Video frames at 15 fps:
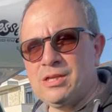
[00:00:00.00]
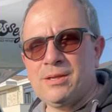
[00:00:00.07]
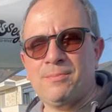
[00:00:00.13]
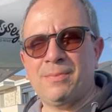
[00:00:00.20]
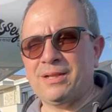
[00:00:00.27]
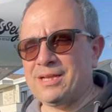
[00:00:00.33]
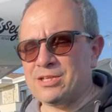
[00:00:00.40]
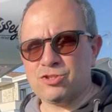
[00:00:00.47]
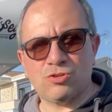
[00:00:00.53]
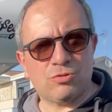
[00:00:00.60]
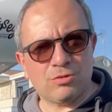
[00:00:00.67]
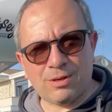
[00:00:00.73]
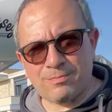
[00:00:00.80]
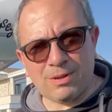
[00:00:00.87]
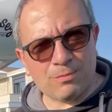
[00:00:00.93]
ma adesso
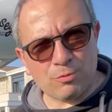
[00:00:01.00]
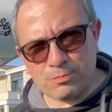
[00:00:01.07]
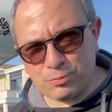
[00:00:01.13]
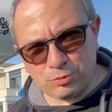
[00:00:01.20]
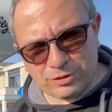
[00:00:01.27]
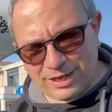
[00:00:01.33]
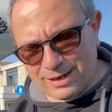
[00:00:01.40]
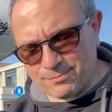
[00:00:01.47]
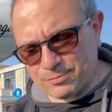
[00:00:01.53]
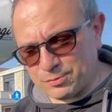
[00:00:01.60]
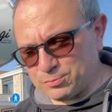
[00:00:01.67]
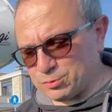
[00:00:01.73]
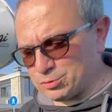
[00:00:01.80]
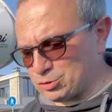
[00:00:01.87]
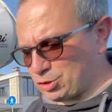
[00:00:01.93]
non abbiamo più tempo
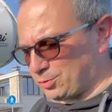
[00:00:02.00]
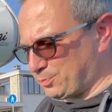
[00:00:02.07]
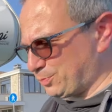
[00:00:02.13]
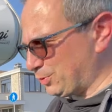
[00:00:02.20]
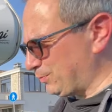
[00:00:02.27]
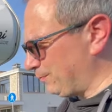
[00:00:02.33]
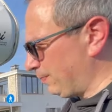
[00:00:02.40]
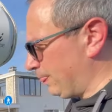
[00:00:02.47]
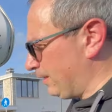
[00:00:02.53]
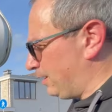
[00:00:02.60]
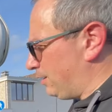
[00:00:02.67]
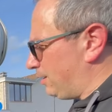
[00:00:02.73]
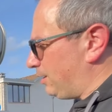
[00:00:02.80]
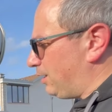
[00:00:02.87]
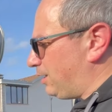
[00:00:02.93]
purtroppo
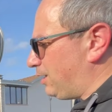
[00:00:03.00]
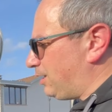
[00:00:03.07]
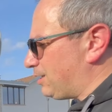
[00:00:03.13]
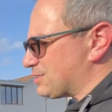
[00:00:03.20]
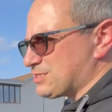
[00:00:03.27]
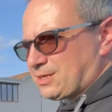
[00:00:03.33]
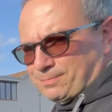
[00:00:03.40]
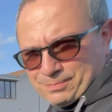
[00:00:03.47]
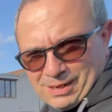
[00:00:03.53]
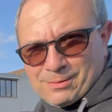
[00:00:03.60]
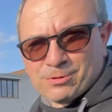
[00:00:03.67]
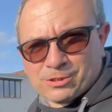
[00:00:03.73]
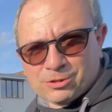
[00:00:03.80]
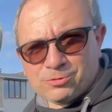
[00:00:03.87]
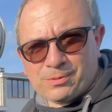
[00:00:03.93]
eh,
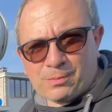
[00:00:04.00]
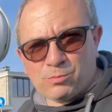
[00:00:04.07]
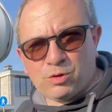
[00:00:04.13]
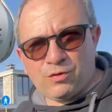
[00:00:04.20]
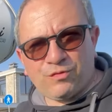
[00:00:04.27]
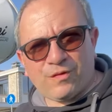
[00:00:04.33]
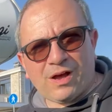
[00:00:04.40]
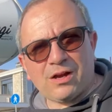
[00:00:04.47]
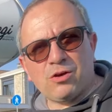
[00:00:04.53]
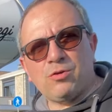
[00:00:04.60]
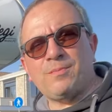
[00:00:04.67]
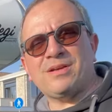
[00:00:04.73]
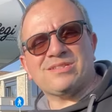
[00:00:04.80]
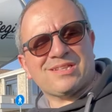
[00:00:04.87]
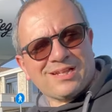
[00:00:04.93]
sappiamo che dobbiamo rifarlo
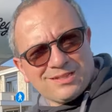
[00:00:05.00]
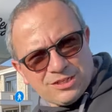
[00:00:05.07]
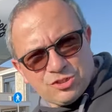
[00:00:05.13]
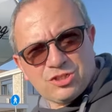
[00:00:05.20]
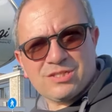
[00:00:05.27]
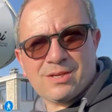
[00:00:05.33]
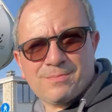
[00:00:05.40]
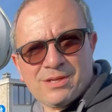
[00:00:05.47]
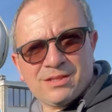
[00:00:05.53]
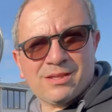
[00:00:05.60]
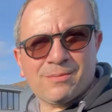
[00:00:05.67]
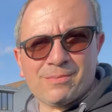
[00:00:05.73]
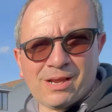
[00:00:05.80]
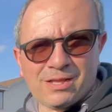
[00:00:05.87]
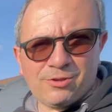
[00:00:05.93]
ma sta decisamente
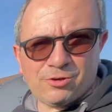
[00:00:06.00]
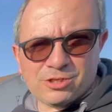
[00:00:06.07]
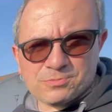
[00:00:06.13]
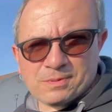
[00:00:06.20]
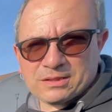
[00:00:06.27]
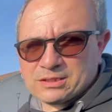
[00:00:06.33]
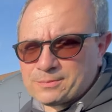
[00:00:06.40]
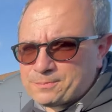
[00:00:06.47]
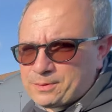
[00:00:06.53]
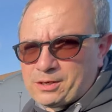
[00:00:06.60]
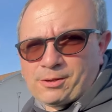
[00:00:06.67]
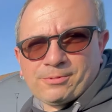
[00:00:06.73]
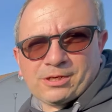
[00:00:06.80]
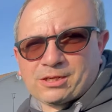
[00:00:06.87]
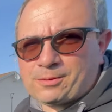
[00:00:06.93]
meglio rispetto a prima
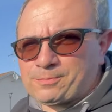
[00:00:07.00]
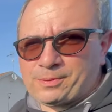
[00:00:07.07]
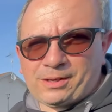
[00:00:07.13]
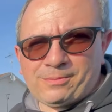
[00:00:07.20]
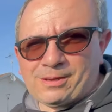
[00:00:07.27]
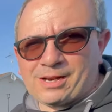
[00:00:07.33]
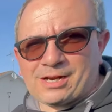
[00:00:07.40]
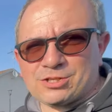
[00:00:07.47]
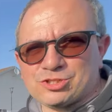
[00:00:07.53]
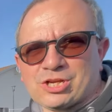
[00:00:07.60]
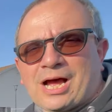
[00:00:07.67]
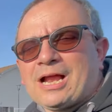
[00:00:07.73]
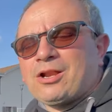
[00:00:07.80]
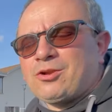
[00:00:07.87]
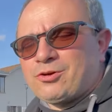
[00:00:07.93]
perché prima era
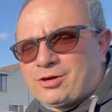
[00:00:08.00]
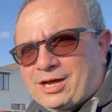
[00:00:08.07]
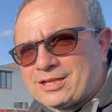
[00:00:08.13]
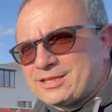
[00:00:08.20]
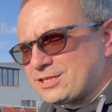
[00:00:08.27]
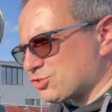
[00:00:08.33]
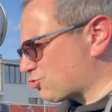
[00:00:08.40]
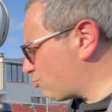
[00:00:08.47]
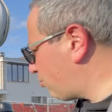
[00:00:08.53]
giallo adesso